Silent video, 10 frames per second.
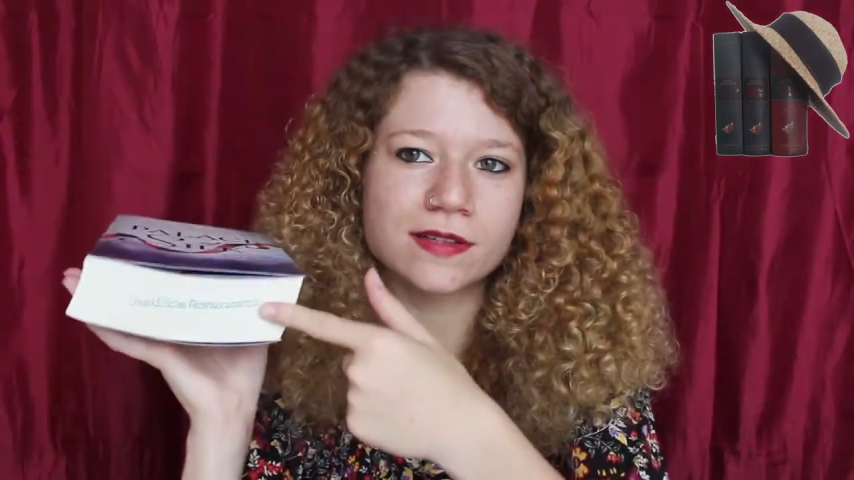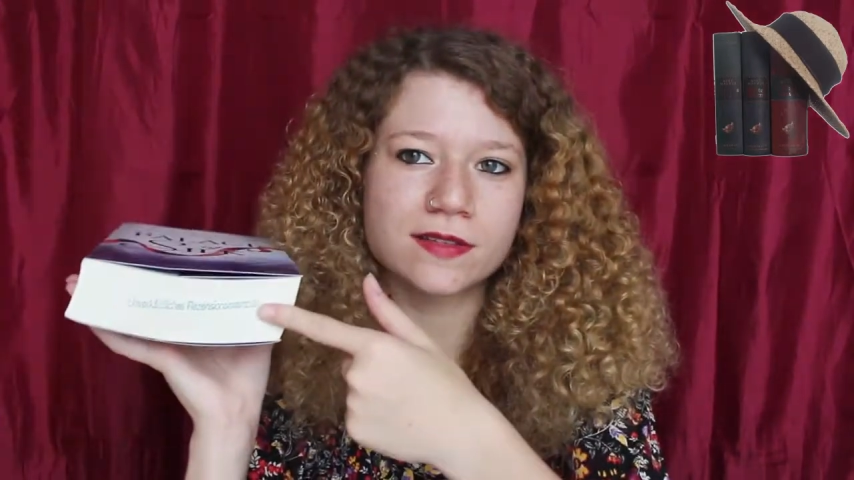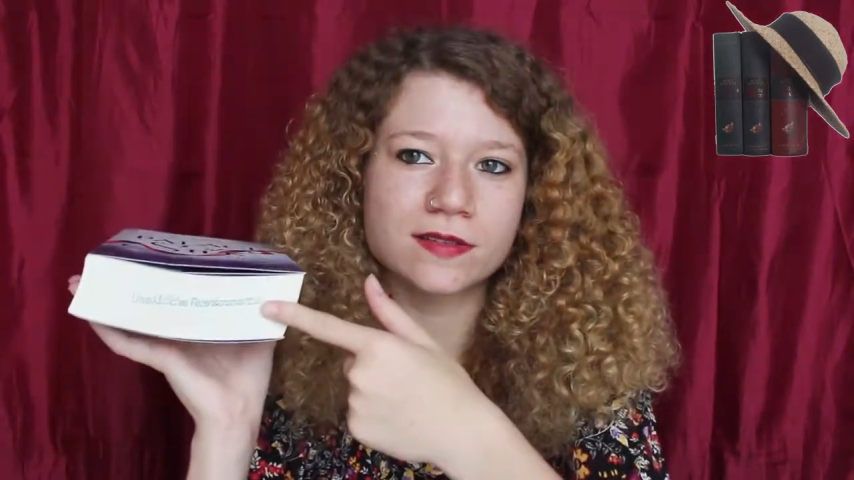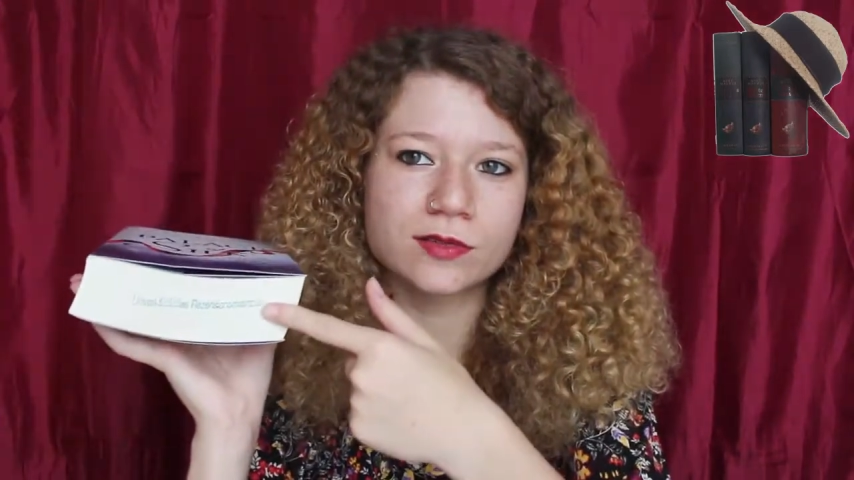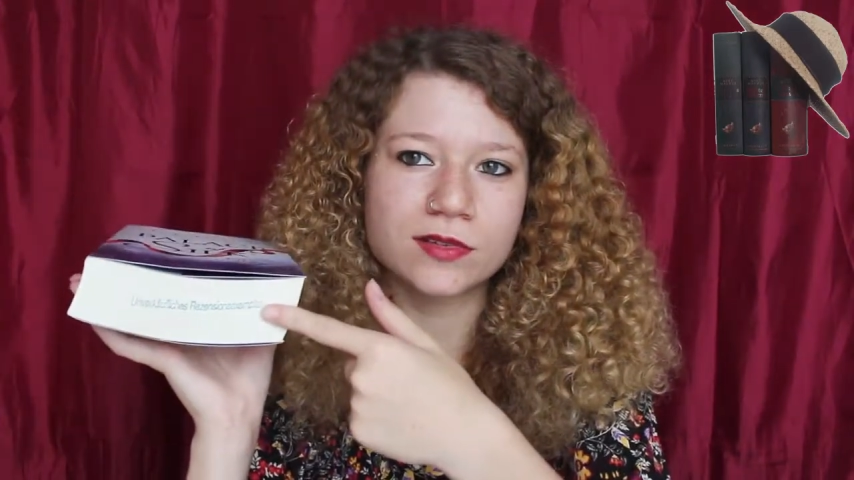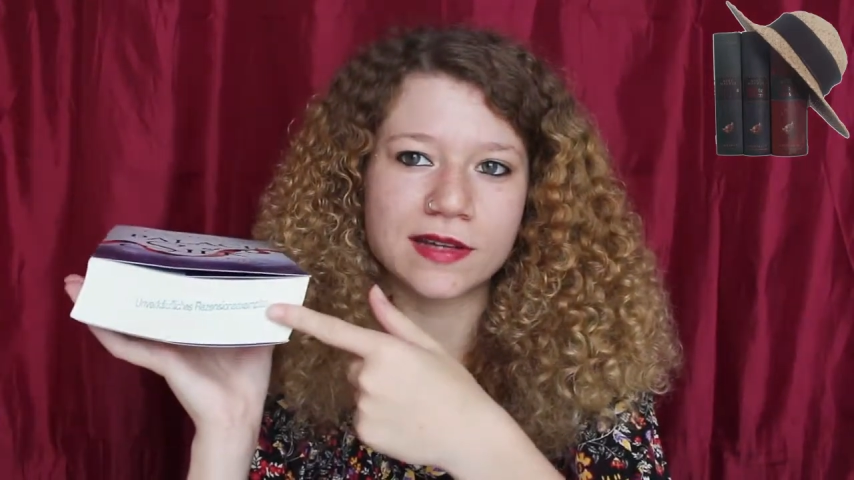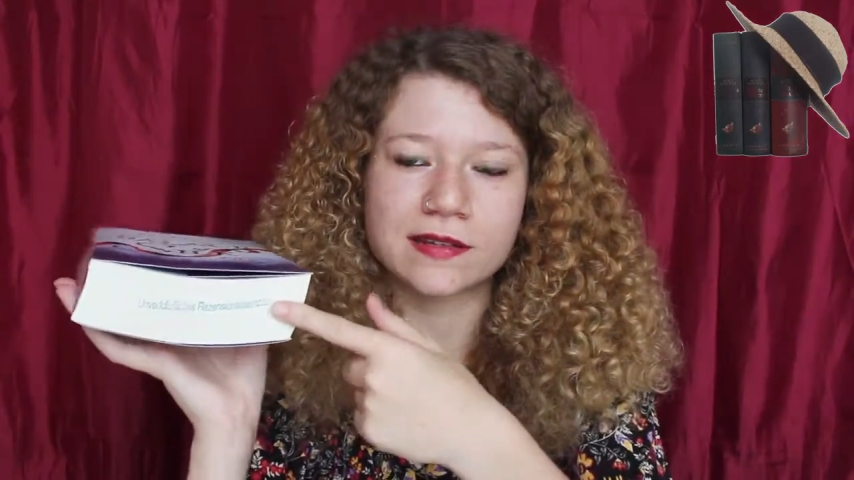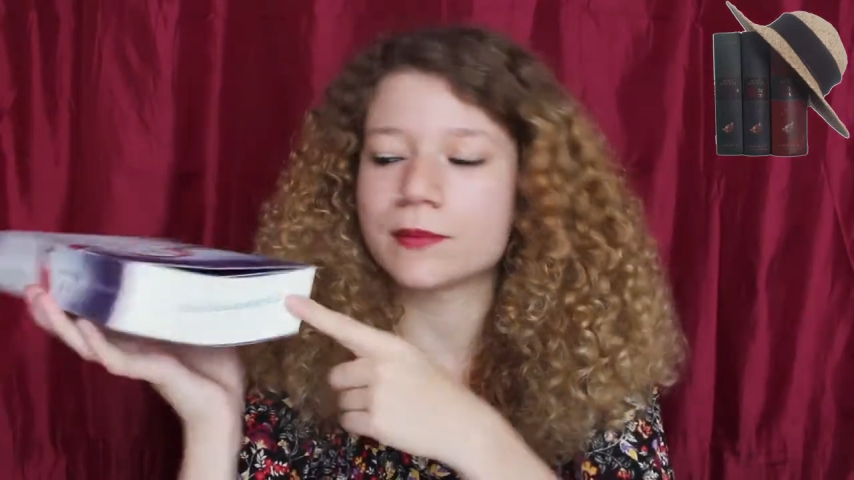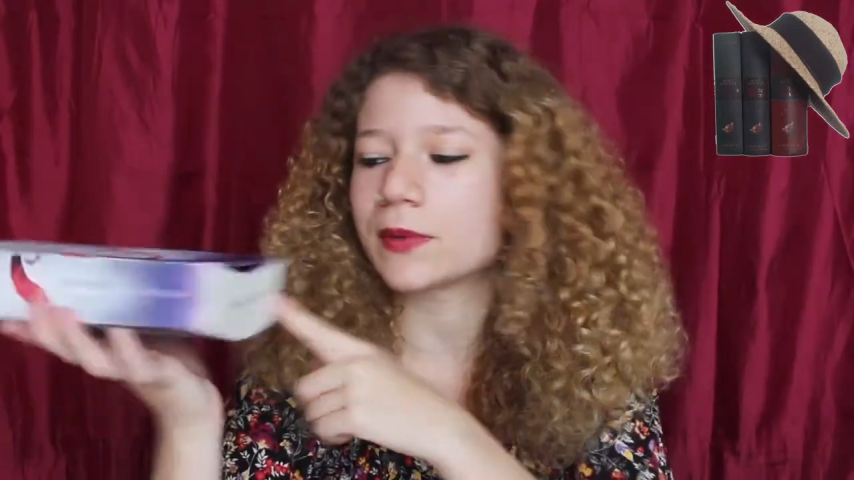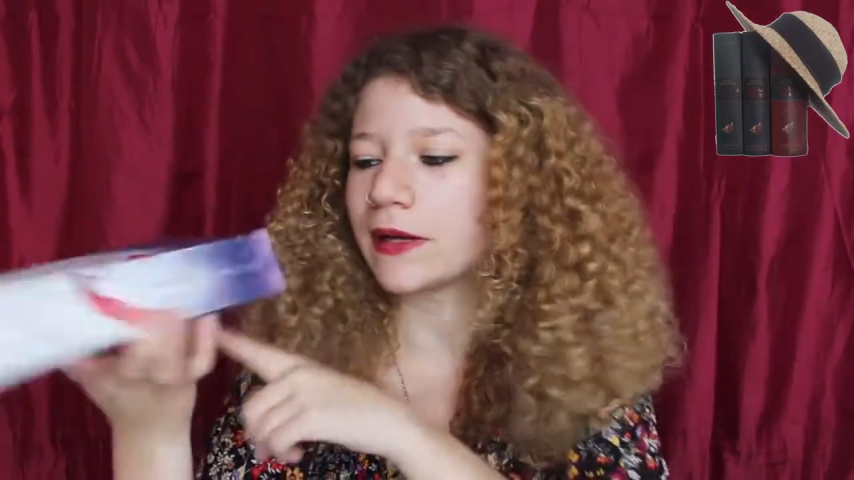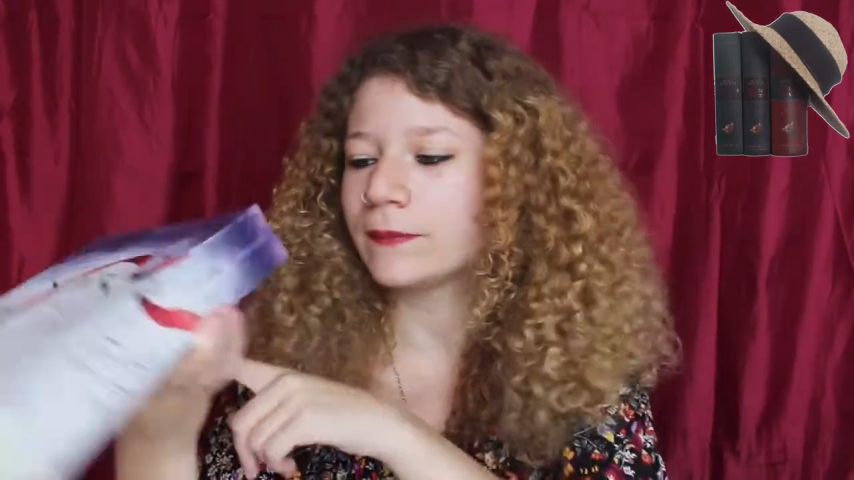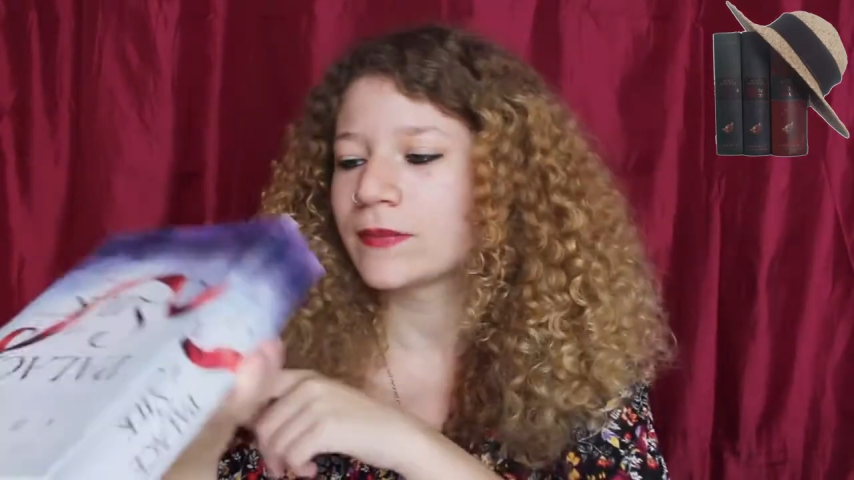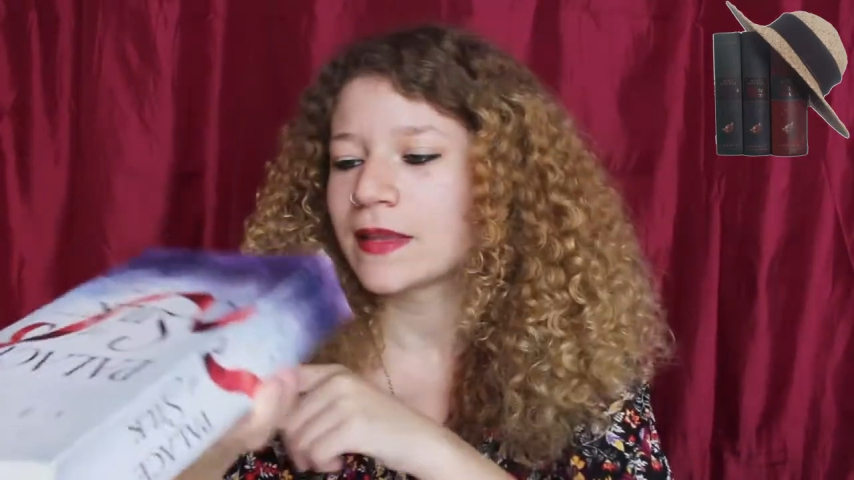Rezensionsexemplar.